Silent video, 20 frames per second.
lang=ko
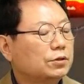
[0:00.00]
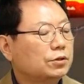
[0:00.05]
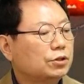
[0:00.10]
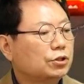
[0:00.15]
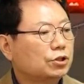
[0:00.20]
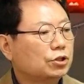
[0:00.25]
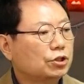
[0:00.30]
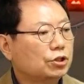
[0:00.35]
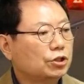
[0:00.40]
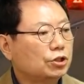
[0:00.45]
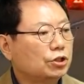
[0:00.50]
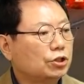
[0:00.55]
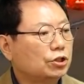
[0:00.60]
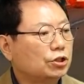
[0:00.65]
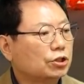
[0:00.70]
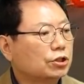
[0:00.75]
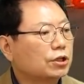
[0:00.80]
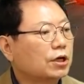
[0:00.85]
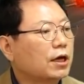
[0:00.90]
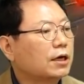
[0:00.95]

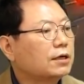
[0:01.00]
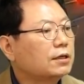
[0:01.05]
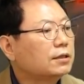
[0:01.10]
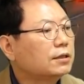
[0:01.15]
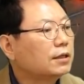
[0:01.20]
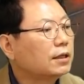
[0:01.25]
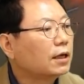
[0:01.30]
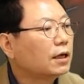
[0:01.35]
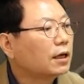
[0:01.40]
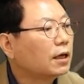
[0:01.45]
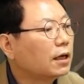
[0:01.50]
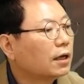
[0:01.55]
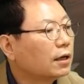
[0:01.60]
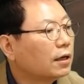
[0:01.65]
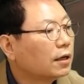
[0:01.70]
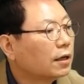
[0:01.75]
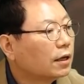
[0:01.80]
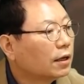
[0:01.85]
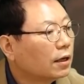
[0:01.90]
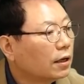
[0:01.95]
쭉 가는데
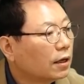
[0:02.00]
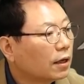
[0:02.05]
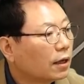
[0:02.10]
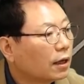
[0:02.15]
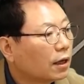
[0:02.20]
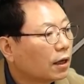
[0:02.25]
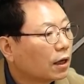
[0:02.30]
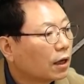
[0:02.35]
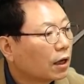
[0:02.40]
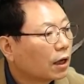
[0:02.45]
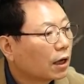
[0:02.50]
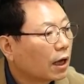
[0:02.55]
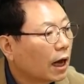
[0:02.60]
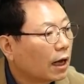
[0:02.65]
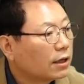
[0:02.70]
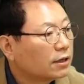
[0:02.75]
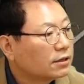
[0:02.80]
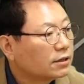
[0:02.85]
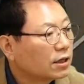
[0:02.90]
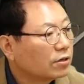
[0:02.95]

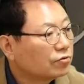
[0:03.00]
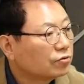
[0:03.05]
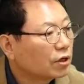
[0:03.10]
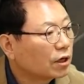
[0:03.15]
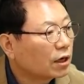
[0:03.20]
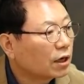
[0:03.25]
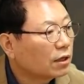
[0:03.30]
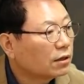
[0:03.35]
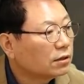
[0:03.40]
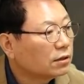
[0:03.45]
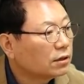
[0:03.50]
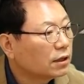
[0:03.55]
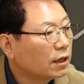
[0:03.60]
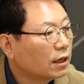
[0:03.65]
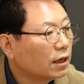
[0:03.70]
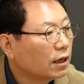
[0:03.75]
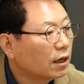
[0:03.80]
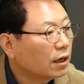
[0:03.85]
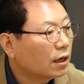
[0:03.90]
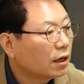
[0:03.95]
가는 차인 줄
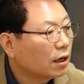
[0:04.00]
알았는데